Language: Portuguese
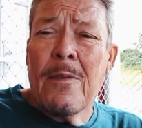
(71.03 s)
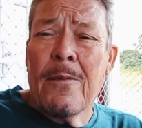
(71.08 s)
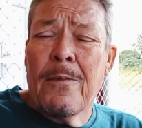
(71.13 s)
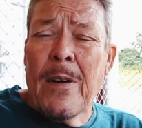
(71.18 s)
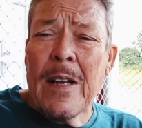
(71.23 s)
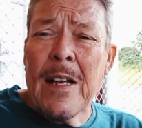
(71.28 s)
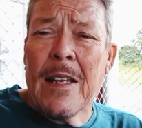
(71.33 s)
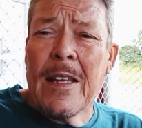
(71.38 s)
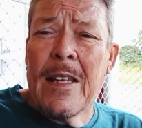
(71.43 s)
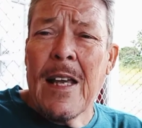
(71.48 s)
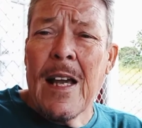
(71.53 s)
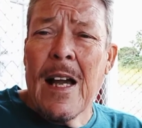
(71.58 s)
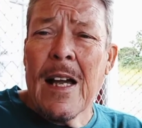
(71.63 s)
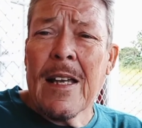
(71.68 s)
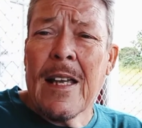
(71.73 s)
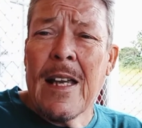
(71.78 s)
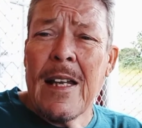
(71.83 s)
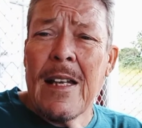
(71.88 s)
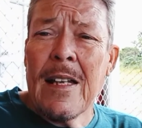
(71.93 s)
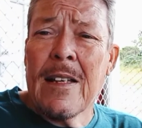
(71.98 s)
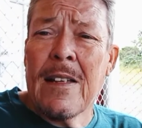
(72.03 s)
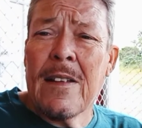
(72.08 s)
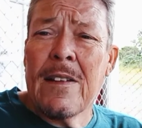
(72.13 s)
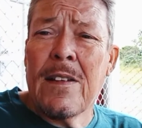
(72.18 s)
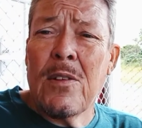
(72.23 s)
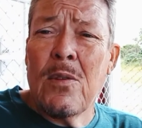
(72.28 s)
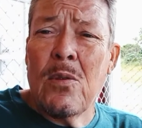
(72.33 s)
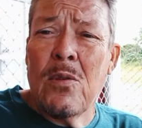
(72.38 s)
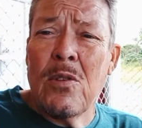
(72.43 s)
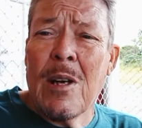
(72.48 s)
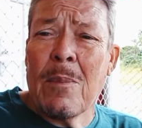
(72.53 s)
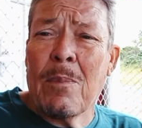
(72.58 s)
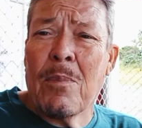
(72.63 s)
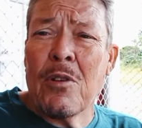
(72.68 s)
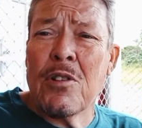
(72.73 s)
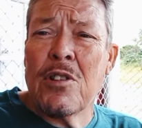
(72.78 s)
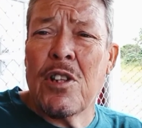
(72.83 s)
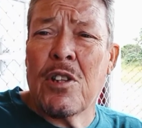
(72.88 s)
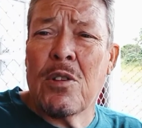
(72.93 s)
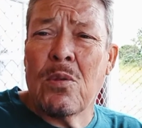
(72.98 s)
fala que aquele que se une à
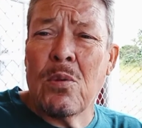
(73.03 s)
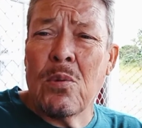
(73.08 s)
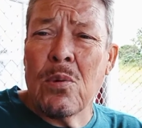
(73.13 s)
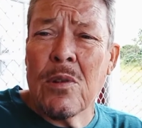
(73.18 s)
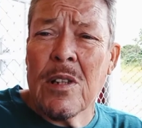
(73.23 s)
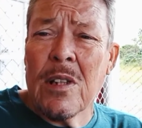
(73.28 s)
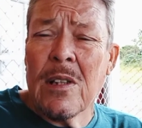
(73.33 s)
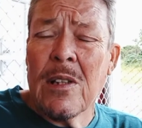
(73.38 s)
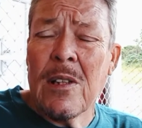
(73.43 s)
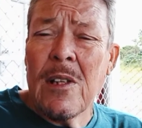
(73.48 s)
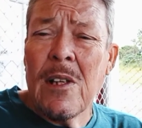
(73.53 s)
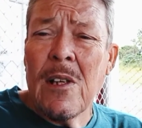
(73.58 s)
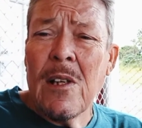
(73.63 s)
prostituta